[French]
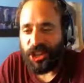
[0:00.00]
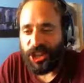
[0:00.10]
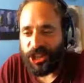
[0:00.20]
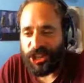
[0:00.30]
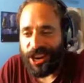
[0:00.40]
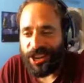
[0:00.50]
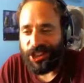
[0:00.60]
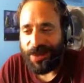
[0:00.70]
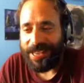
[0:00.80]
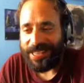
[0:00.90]
ça que je
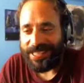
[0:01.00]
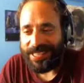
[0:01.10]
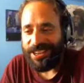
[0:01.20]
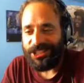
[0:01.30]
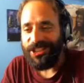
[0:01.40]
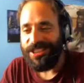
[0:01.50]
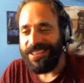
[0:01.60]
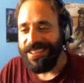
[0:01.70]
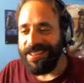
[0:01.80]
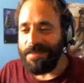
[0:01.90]
change de message, là,
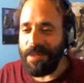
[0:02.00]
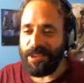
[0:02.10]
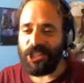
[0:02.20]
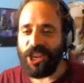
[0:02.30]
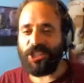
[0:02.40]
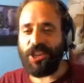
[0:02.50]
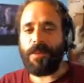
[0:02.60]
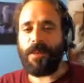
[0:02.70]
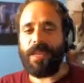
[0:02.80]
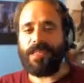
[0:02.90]
mais je ne
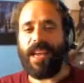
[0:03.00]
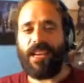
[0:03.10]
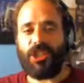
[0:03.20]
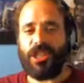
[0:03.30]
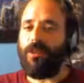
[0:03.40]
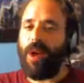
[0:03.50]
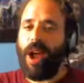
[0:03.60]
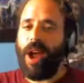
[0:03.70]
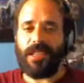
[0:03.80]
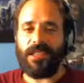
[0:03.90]
changerai pas de message. C'est
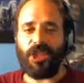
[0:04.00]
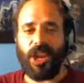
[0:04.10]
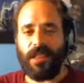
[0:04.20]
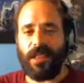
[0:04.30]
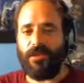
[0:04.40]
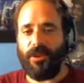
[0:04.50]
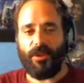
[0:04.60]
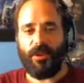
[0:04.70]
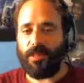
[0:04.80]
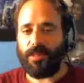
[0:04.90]
Rise and Shine, Live
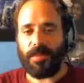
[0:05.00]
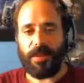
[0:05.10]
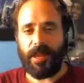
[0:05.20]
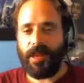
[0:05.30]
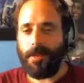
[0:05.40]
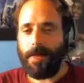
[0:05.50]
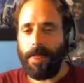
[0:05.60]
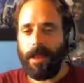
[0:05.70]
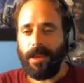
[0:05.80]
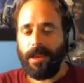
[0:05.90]
Your Dreams. Euh,
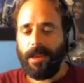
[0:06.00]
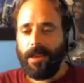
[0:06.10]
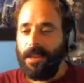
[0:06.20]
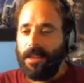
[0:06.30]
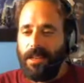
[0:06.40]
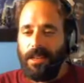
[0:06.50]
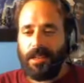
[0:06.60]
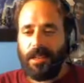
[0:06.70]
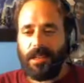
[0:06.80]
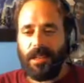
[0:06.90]

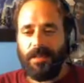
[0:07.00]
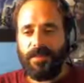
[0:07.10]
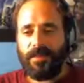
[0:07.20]
c'est ça.